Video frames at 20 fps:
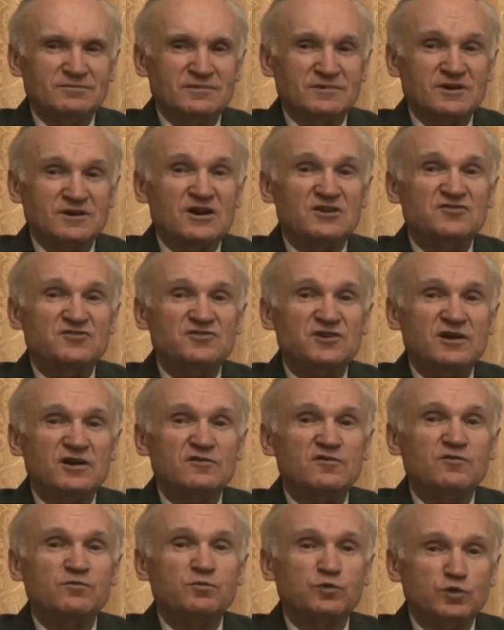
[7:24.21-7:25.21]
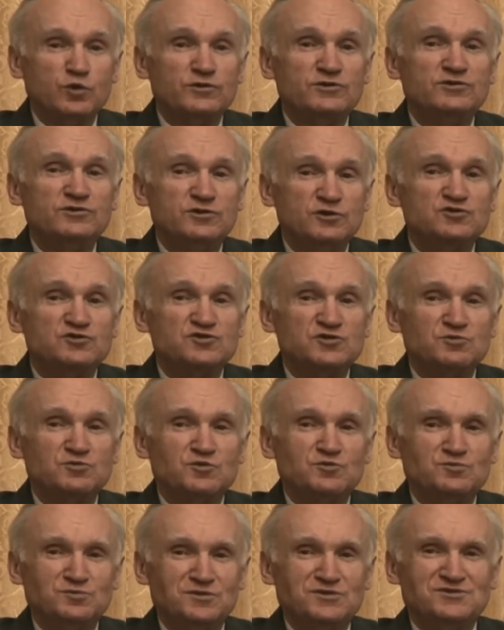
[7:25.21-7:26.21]
Кончали вплоть до
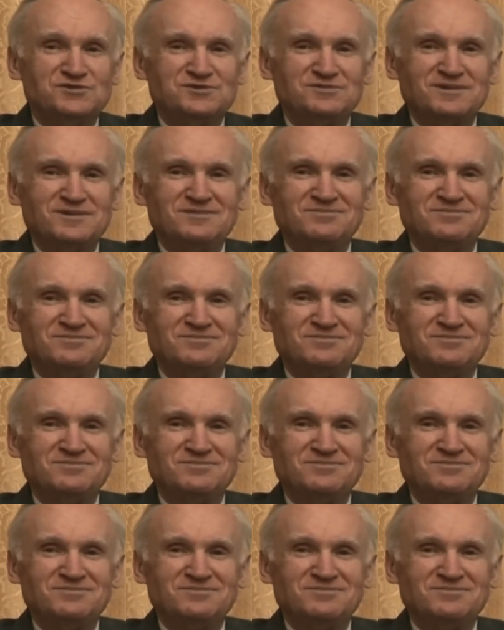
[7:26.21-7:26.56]
самоубийства.